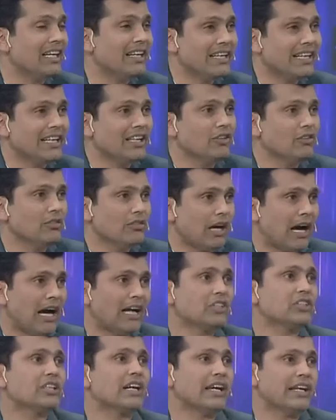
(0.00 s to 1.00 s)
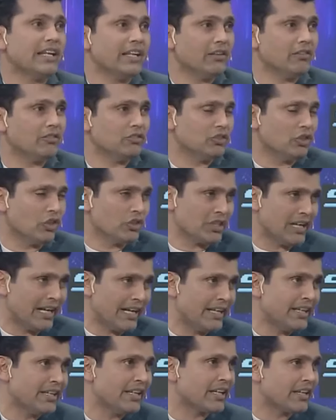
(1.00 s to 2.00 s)
है लेकिन आज शाही जो
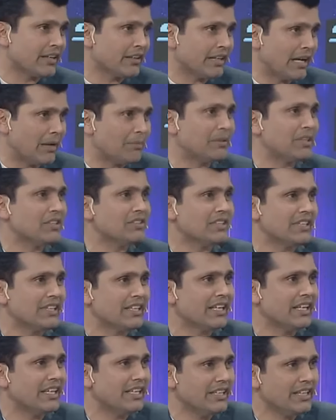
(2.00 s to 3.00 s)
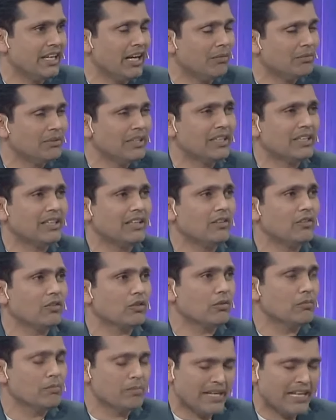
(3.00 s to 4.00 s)
शाहीन ने कैप्टनसी की आप
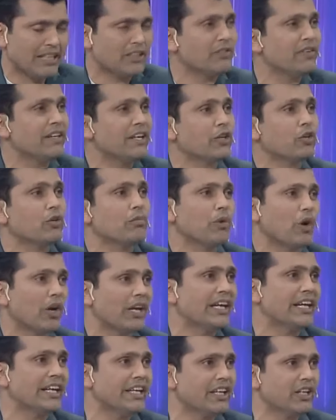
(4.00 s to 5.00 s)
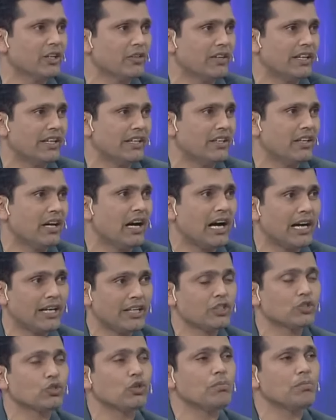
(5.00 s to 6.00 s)
देखें ब्रेथफेट को बॉलिंग ही नहीं करवाई हाँ।
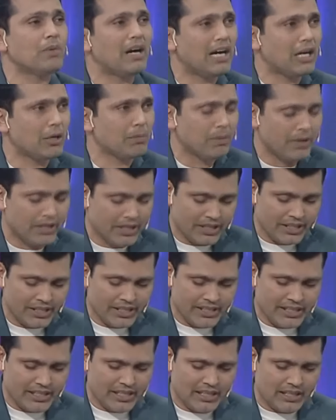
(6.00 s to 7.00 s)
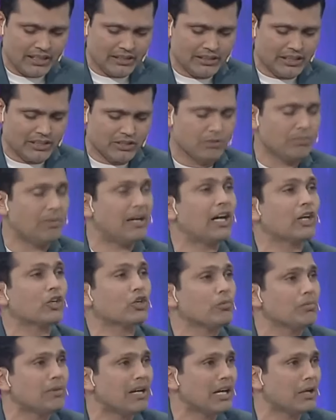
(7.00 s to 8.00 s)
हारिस को मार मार पड़ रही है या जमान
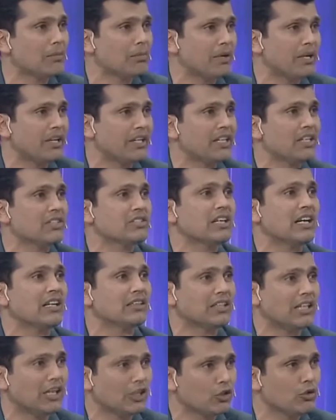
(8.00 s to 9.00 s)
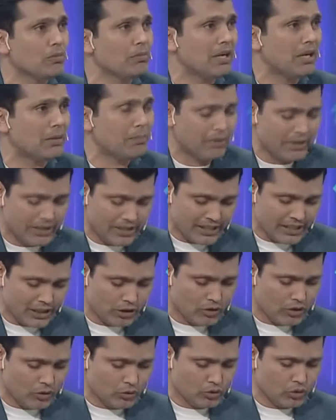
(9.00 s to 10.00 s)
को मार पड़ रही है जानदाद को मार पड़ रही है
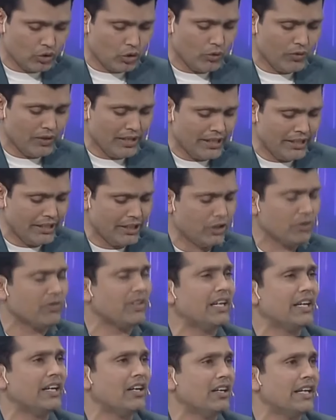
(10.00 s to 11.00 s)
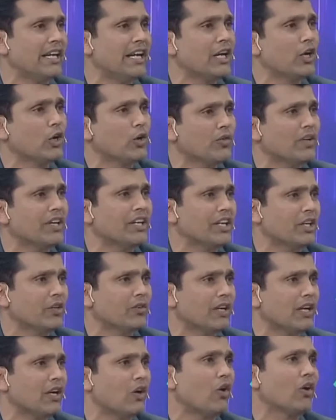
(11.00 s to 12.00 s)
तो उसको ओवर ही नहीं करवाया एक ओवर नहीं
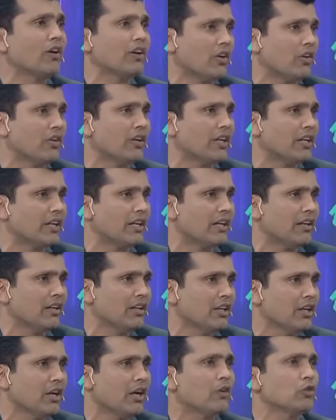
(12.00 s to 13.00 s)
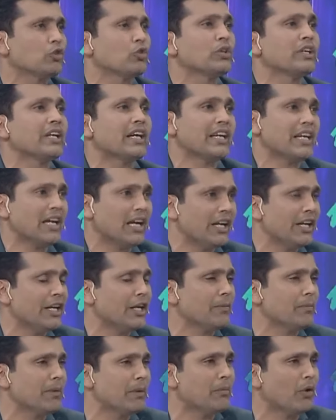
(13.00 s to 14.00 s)
करवाया ऑलराउंडर है सही है दुनिया की हर
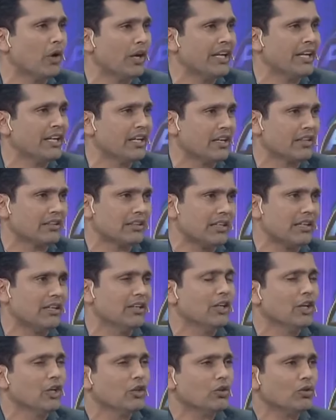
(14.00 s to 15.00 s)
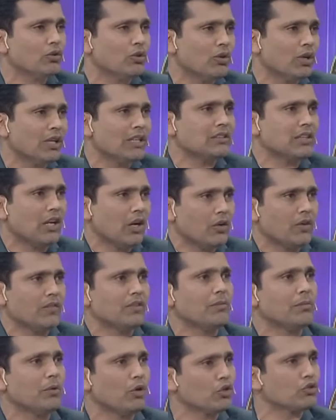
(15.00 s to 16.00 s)
लीग में बॉलिंग करता है तो थोड़ा सा आउट ऑफ
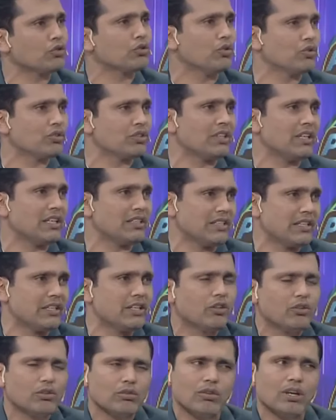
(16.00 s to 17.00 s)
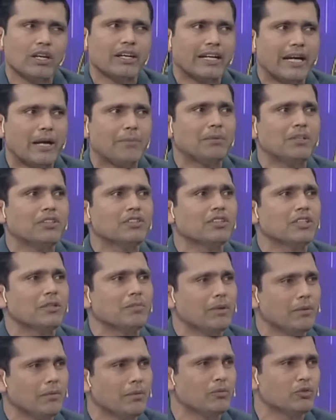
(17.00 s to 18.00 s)
द बॉक्स सोचना चाहिए तो थोड़ा कैप्टनसी
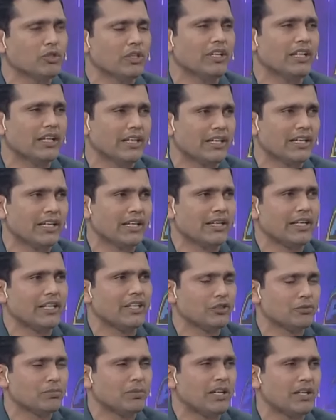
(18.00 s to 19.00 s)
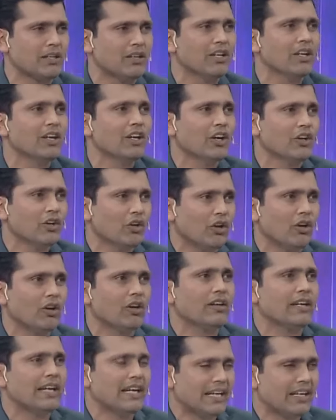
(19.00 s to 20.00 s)
में भी मुझे लग रहा है कि इस बार
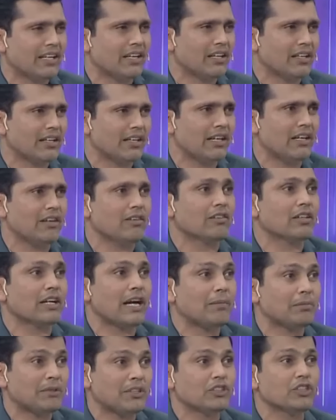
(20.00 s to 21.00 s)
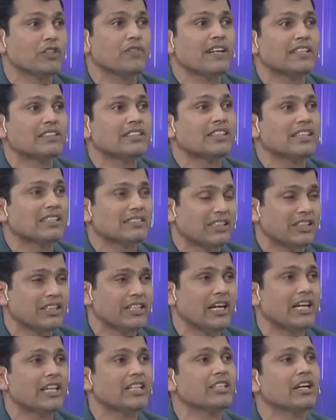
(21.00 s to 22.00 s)
लाहौर लैग कर रहा है कैप्टनसी वैसी नजर
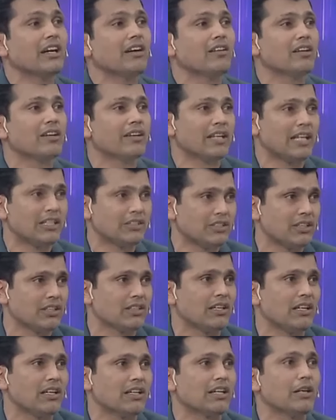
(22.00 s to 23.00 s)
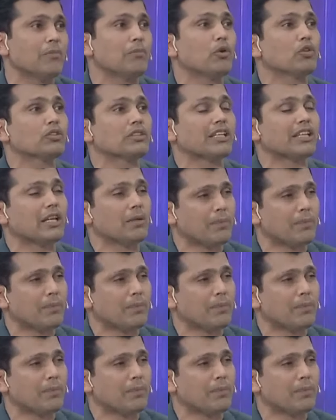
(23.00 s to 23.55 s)
नहीं आ रही जा राशिद खान का तो बहुत ज्यादा